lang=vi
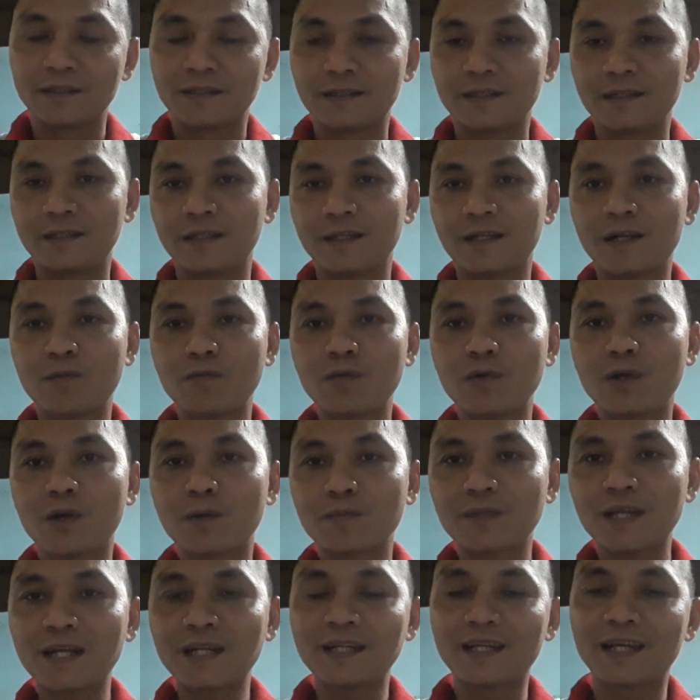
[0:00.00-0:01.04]
thì không có
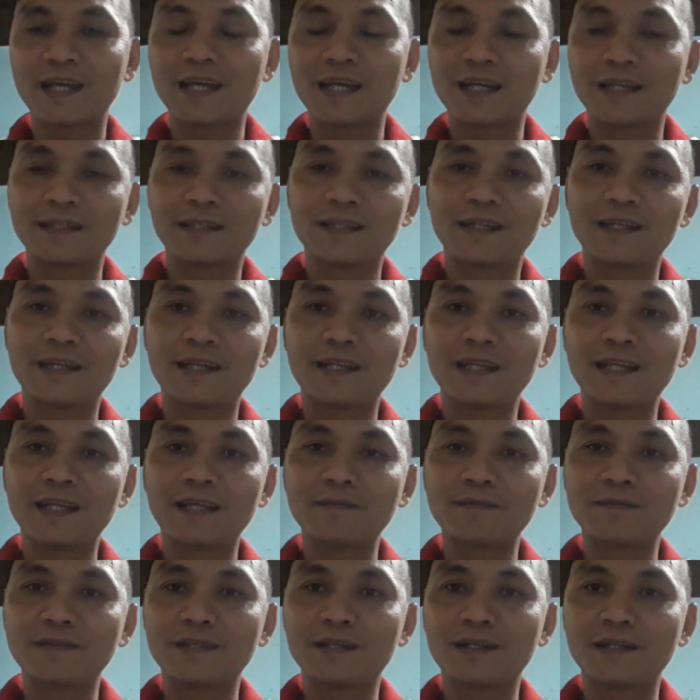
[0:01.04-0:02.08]
công tắc đèn thì anh
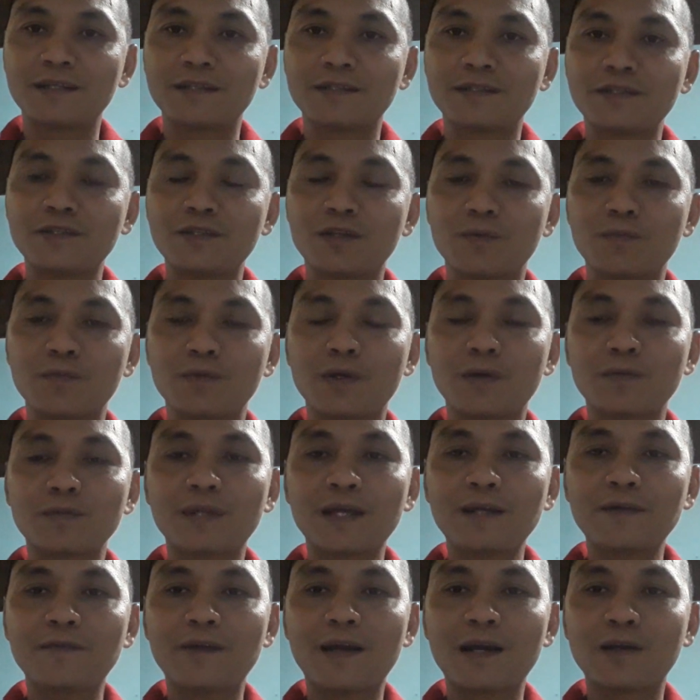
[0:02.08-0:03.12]
em ờ, sử dụng công
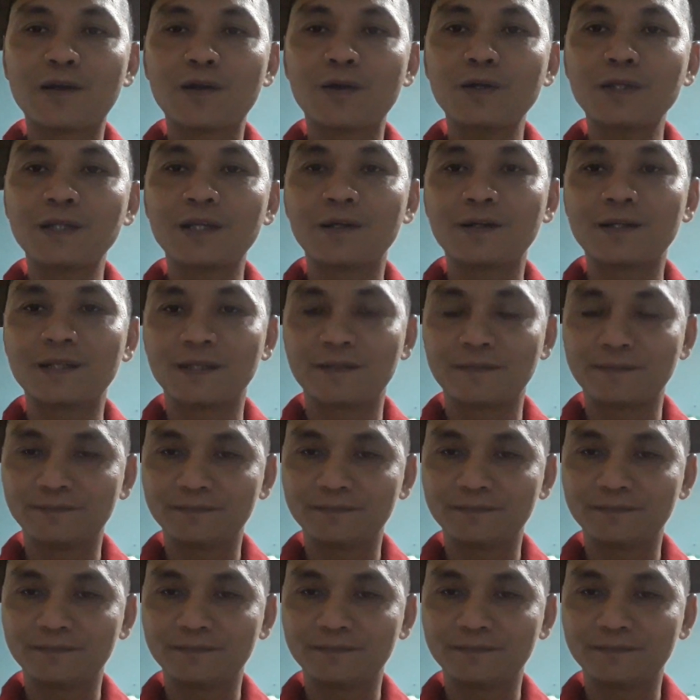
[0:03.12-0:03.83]
tắc pha cốt thôi